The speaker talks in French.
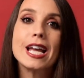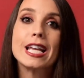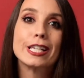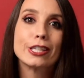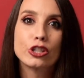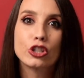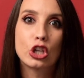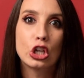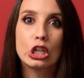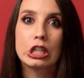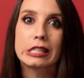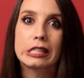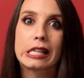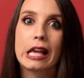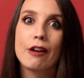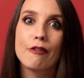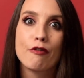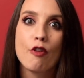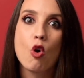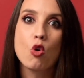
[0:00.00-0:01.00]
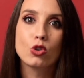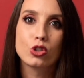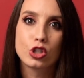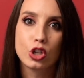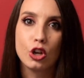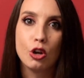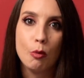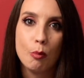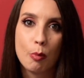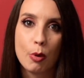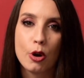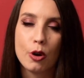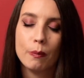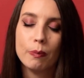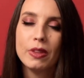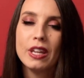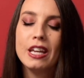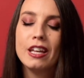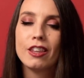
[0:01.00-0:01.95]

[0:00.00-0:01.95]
est-ce que ça fonctionne fonctionne pas.